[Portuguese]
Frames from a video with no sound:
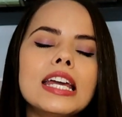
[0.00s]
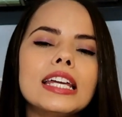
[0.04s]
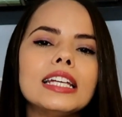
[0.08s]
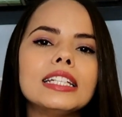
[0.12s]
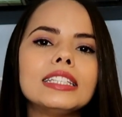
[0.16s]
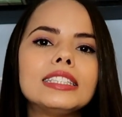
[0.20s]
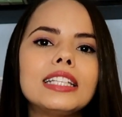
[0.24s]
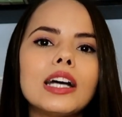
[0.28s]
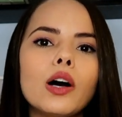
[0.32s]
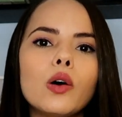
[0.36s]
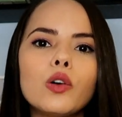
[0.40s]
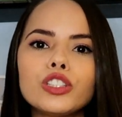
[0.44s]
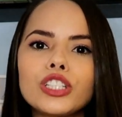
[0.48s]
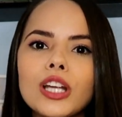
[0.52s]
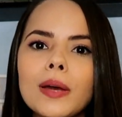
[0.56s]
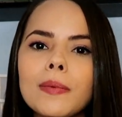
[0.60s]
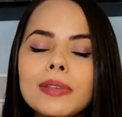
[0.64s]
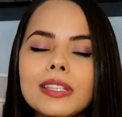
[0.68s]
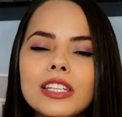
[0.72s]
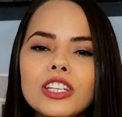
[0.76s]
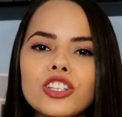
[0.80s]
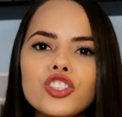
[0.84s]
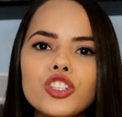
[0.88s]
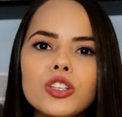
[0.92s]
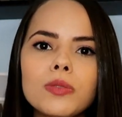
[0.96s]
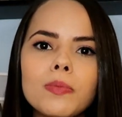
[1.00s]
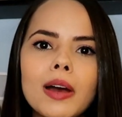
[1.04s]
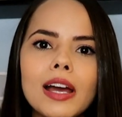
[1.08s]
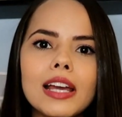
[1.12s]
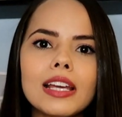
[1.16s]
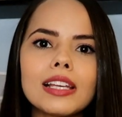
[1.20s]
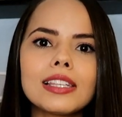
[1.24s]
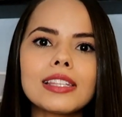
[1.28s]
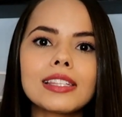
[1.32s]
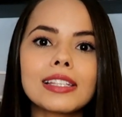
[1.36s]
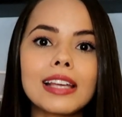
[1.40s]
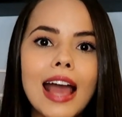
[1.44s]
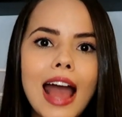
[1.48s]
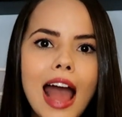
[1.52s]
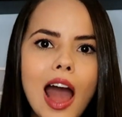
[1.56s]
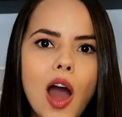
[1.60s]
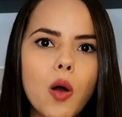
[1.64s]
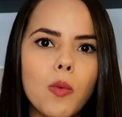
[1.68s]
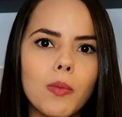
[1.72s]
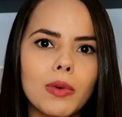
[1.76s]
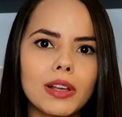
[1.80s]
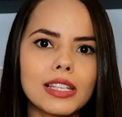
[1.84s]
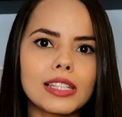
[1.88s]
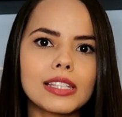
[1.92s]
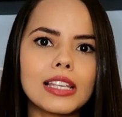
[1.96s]
Então eu já me senti mais
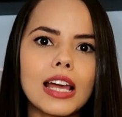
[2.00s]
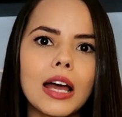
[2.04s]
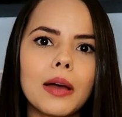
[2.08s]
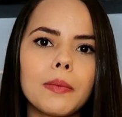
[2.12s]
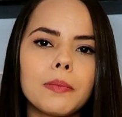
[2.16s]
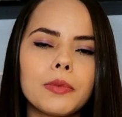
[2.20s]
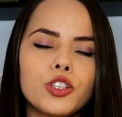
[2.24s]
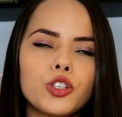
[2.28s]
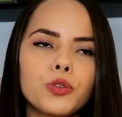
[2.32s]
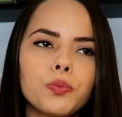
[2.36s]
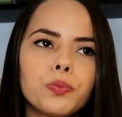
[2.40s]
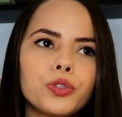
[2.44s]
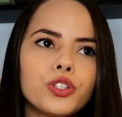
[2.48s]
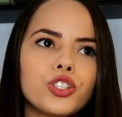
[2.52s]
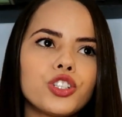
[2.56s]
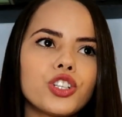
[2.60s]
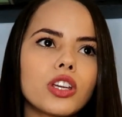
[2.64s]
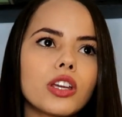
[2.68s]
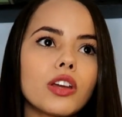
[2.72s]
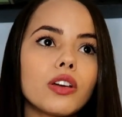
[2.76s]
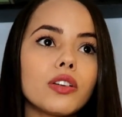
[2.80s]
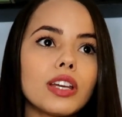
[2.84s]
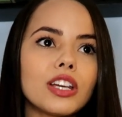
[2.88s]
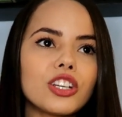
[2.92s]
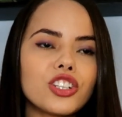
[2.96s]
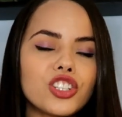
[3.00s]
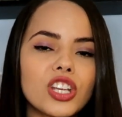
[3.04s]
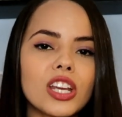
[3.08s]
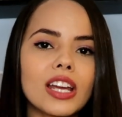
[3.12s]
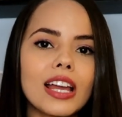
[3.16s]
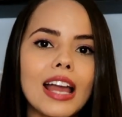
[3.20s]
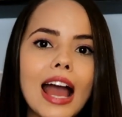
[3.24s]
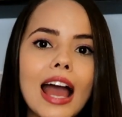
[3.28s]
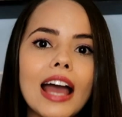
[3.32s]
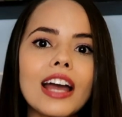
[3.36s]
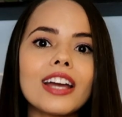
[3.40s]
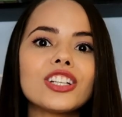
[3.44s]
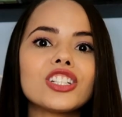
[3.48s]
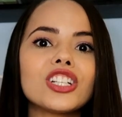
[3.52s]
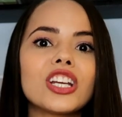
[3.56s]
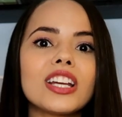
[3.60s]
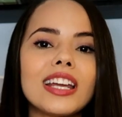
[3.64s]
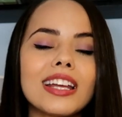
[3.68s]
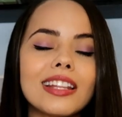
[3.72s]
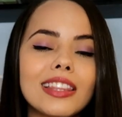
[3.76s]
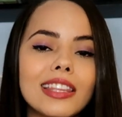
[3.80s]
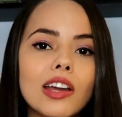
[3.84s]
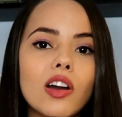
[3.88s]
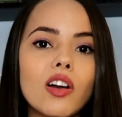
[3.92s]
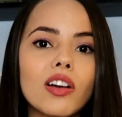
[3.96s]
calma, sabe? Tipo, de que eu ia chegar, já
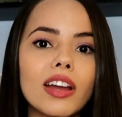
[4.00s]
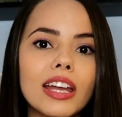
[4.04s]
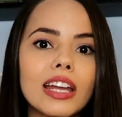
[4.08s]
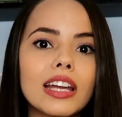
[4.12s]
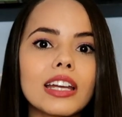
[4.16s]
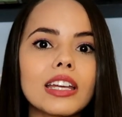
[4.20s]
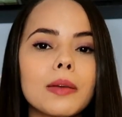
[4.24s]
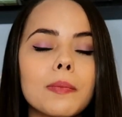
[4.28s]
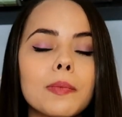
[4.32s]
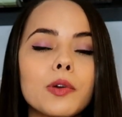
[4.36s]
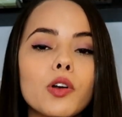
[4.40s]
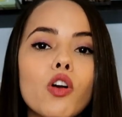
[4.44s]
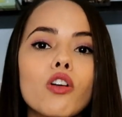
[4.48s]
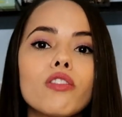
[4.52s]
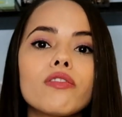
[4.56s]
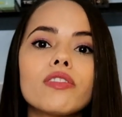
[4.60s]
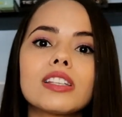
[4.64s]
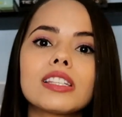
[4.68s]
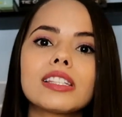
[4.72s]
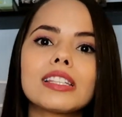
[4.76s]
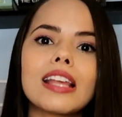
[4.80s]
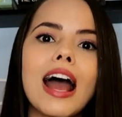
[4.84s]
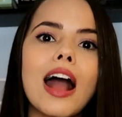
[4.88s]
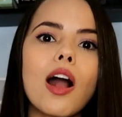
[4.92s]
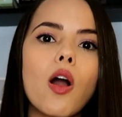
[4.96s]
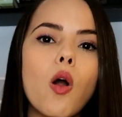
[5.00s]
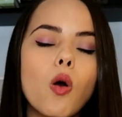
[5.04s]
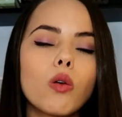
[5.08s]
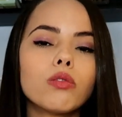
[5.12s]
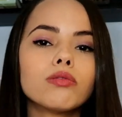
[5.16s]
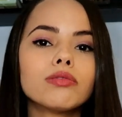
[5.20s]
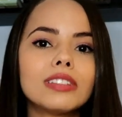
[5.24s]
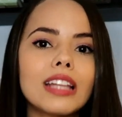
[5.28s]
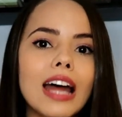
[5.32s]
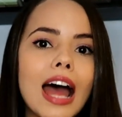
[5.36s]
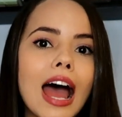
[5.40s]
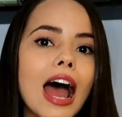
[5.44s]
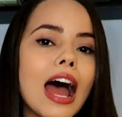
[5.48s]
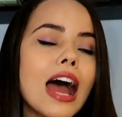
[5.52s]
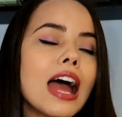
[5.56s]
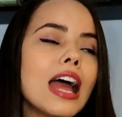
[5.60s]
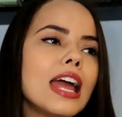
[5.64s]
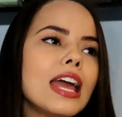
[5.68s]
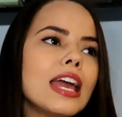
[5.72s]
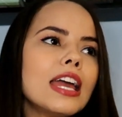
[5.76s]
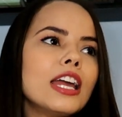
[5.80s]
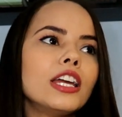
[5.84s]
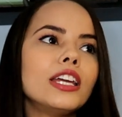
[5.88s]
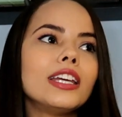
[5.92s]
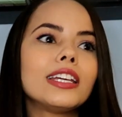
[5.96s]
ia ter alguém aqui para conversar, contar,
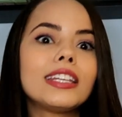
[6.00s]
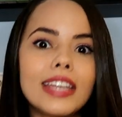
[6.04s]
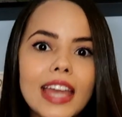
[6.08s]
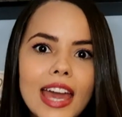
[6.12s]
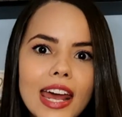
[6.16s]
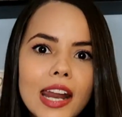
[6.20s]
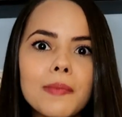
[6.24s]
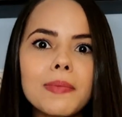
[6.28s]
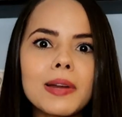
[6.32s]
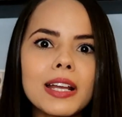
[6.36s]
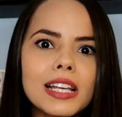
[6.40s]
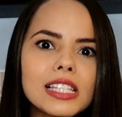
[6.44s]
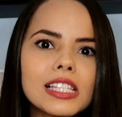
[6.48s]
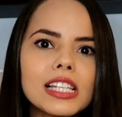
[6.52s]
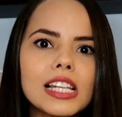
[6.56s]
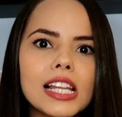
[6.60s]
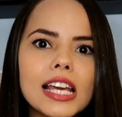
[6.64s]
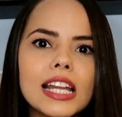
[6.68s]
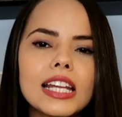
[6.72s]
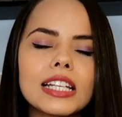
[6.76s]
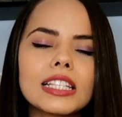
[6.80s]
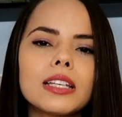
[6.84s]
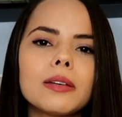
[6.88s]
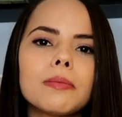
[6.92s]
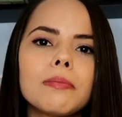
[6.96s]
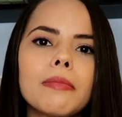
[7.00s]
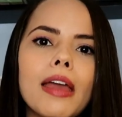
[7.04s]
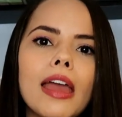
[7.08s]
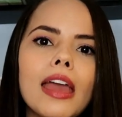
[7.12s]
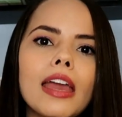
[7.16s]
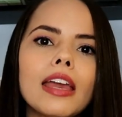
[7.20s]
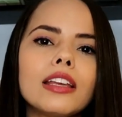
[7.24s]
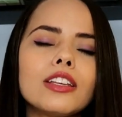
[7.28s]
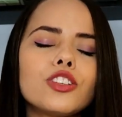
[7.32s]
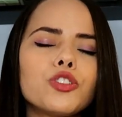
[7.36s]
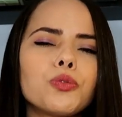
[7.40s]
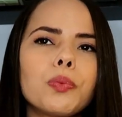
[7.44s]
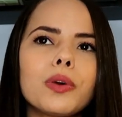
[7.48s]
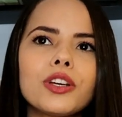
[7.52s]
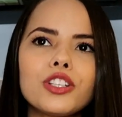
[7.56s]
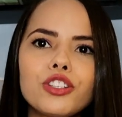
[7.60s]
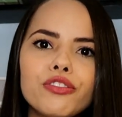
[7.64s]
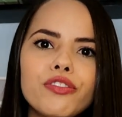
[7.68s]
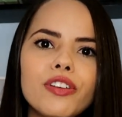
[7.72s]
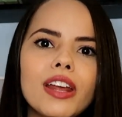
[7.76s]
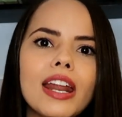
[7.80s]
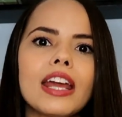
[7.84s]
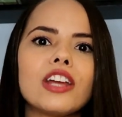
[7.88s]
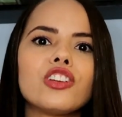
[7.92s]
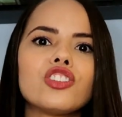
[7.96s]
e que era brasileira também. Tipo, é
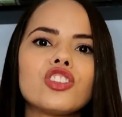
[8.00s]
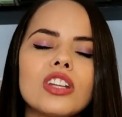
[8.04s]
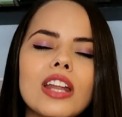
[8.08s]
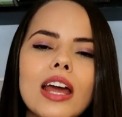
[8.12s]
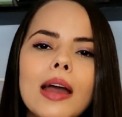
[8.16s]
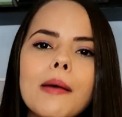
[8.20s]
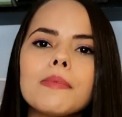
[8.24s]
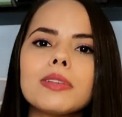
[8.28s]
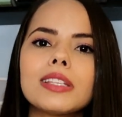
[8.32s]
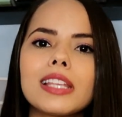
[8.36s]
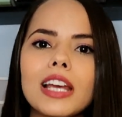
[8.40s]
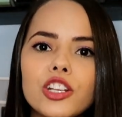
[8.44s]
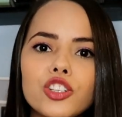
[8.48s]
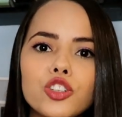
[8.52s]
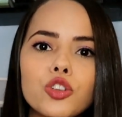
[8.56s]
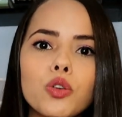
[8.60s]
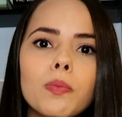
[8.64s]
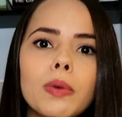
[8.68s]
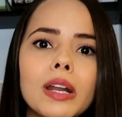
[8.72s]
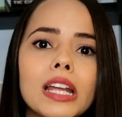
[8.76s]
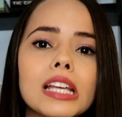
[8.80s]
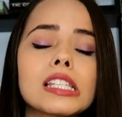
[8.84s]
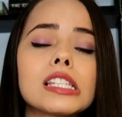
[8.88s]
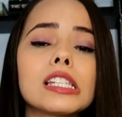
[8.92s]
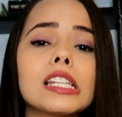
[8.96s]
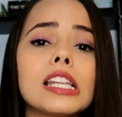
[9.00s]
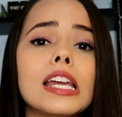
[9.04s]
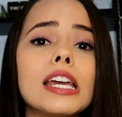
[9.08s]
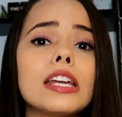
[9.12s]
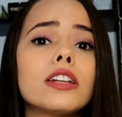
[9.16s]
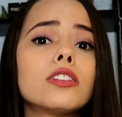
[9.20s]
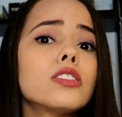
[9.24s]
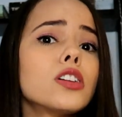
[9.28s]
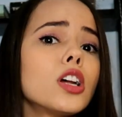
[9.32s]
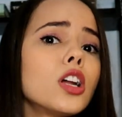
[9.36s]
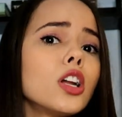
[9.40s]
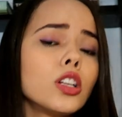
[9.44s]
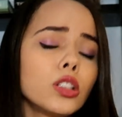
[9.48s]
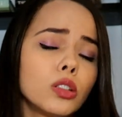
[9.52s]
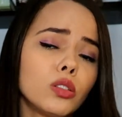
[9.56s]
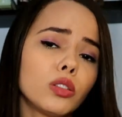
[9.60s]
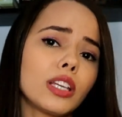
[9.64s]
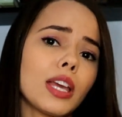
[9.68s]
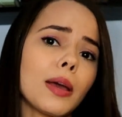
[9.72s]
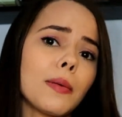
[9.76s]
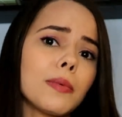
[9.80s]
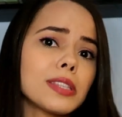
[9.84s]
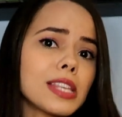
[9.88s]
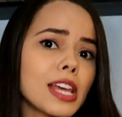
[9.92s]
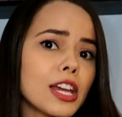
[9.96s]
diferente, né? Amizade com brasileiro do
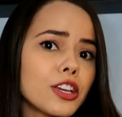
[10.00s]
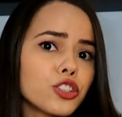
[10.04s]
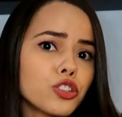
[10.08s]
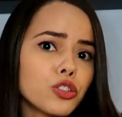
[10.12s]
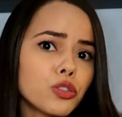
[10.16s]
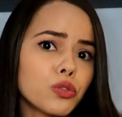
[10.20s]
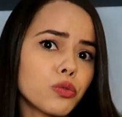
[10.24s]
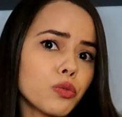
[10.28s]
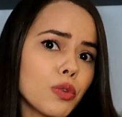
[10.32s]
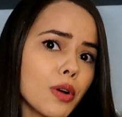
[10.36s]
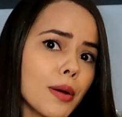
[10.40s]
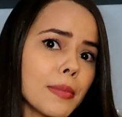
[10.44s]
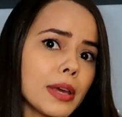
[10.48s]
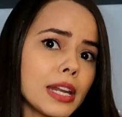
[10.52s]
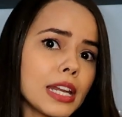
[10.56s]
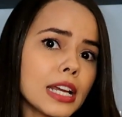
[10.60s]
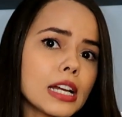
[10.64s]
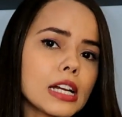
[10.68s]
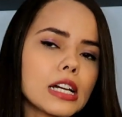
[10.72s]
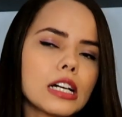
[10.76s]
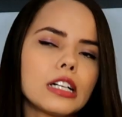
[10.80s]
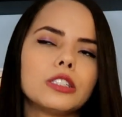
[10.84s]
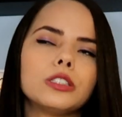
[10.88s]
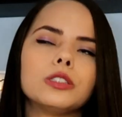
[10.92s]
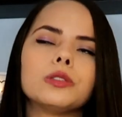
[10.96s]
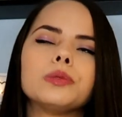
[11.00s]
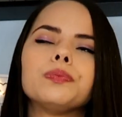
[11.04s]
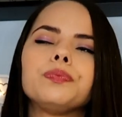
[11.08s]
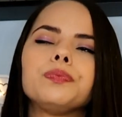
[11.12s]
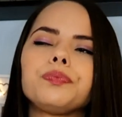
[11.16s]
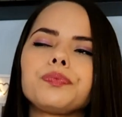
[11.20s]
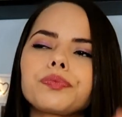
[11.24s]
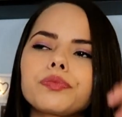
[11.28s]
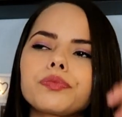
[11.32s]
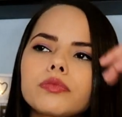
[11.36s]
que amizade com um americano.